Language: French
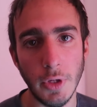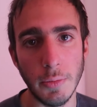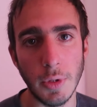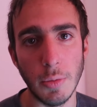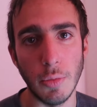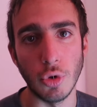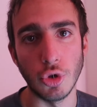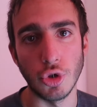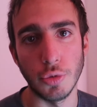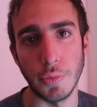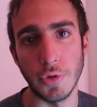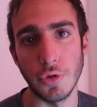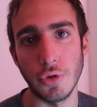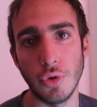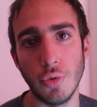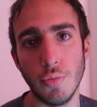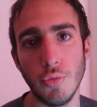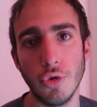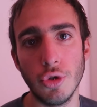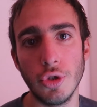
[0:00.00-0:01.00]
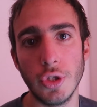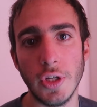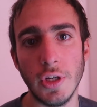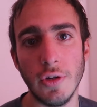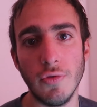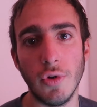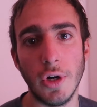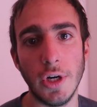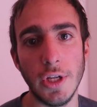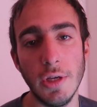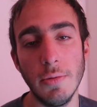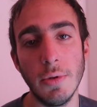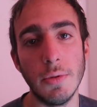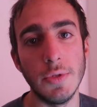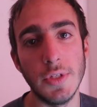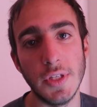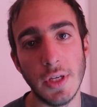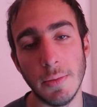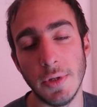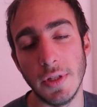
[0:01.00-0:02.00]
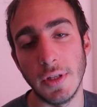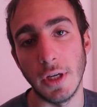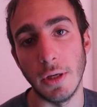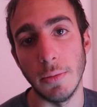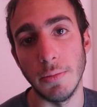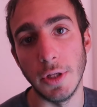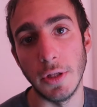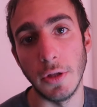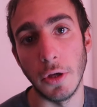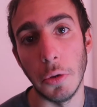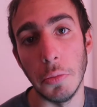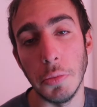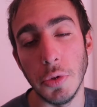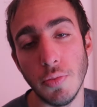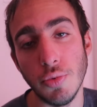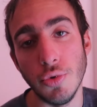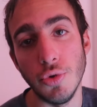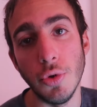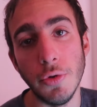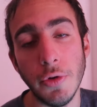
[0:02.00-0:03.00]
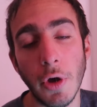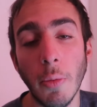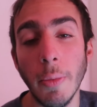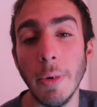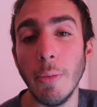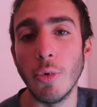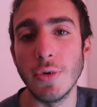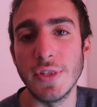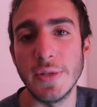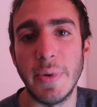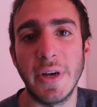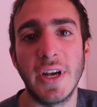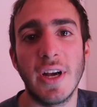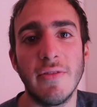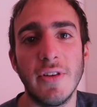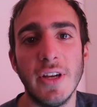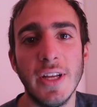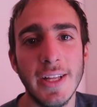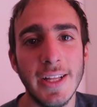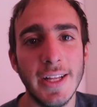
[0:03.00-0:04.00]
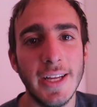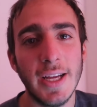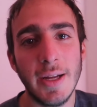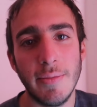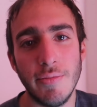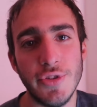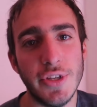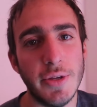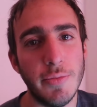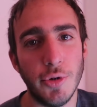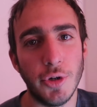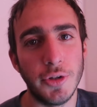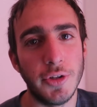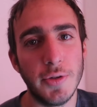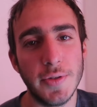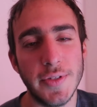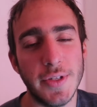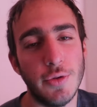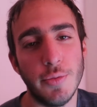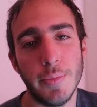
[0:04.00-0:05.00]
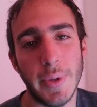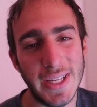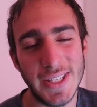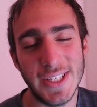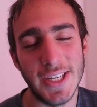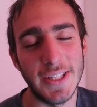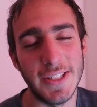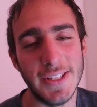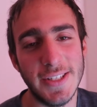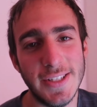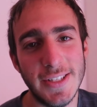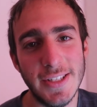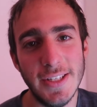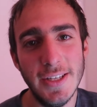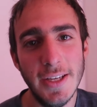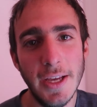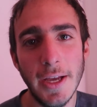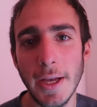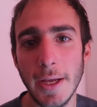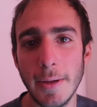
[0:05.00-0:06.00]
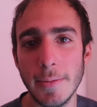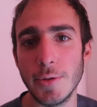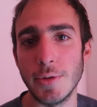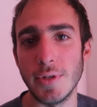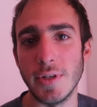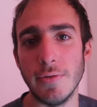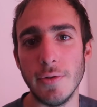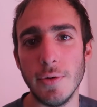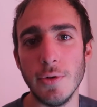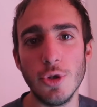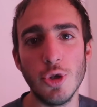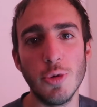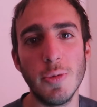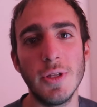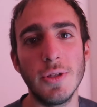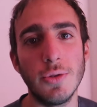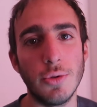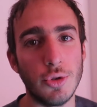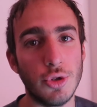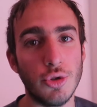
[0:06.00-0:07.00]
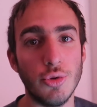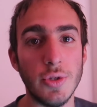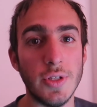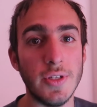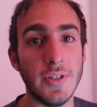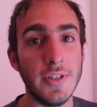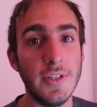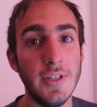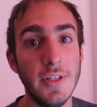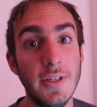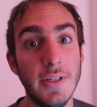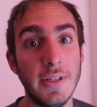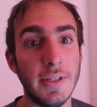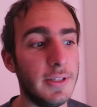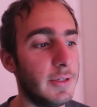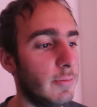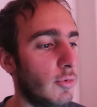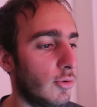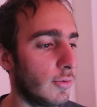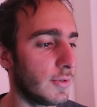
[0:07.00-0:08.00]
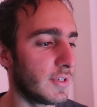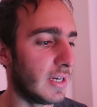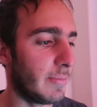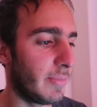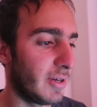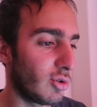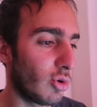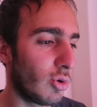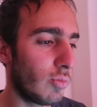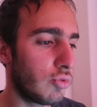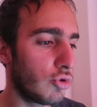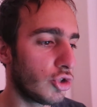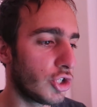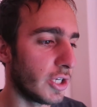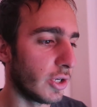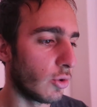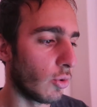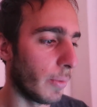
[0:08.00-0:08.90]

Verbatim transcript: Mais bon, je pense que le mieux c'est les voiliers, même si ça mettrait peut-être un peu plus de temps. Mais bon, c'est pas grave plus important c'est de partir d'ici, parce que ça fait une semaine que je suis ici et bon, ça a pas trop bougé